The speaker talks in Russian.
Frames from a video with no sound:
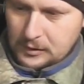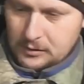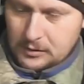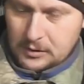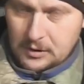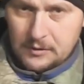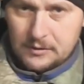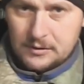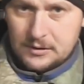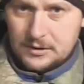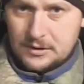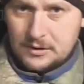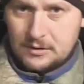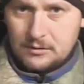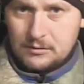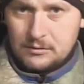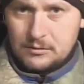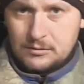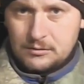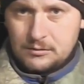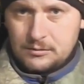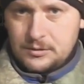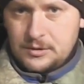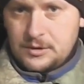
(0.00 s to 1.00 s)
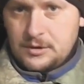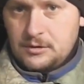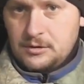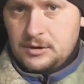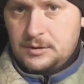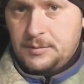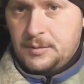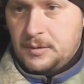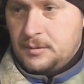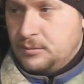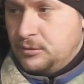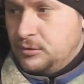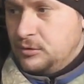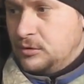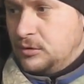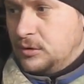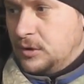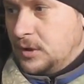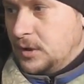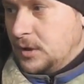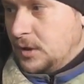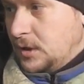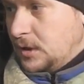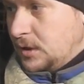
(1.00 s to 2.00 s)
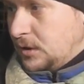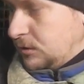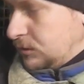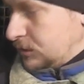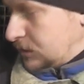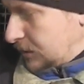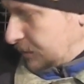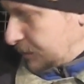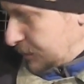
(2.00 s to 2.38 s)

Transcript: наверное, делать теперь буду. Вот,